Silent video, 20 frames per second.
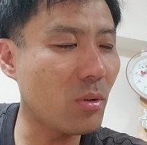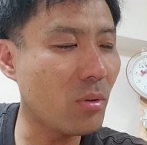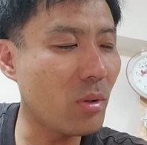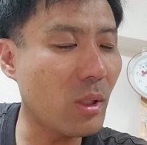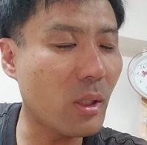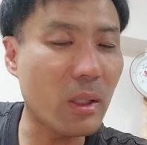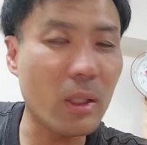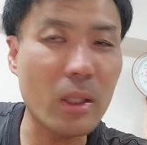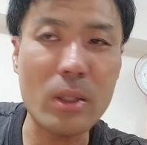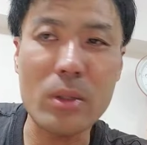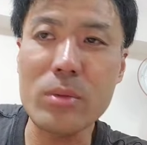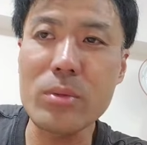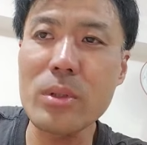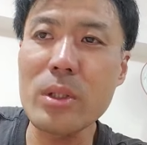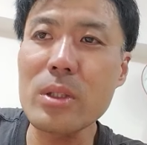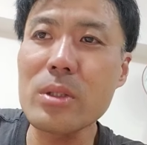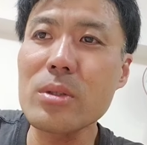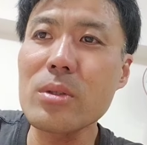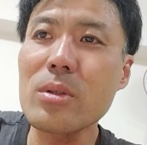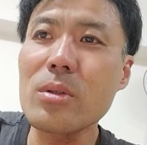はね、
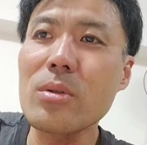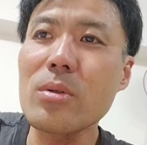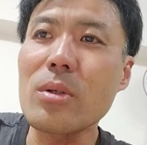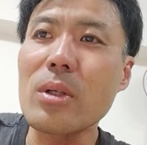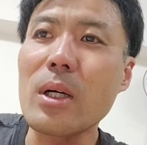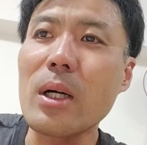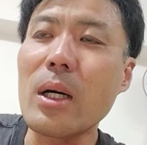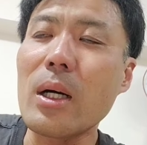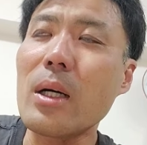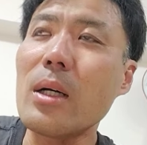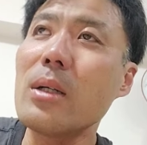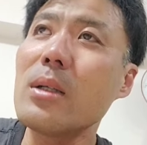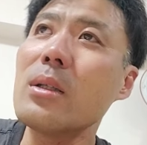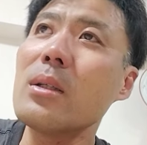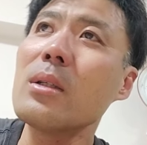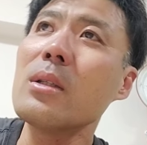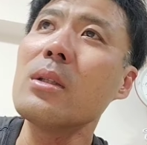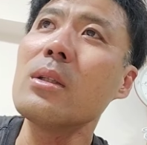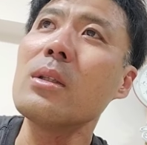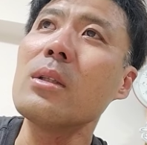クエストとか、
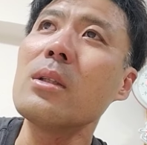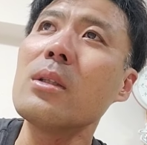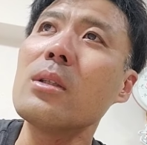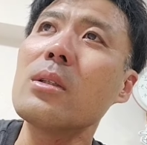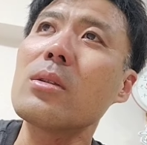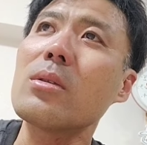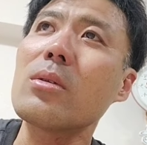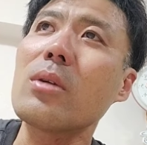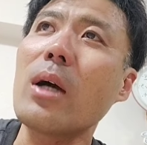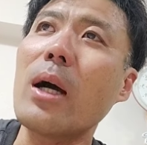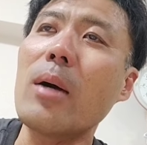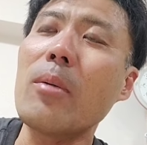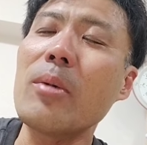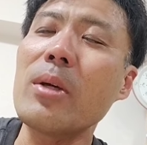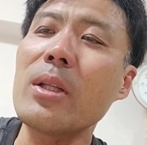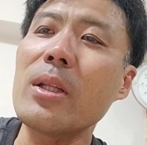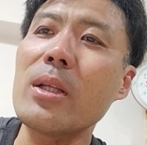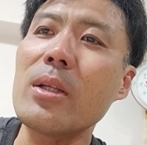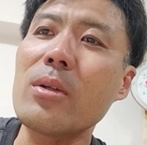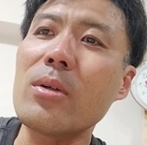そういう
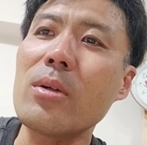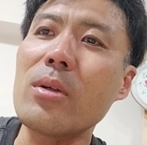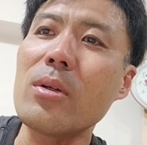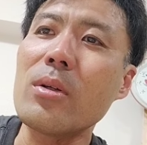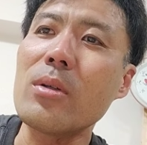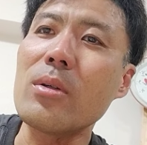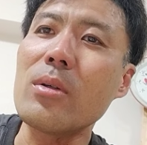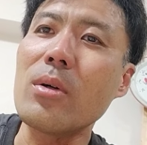雨での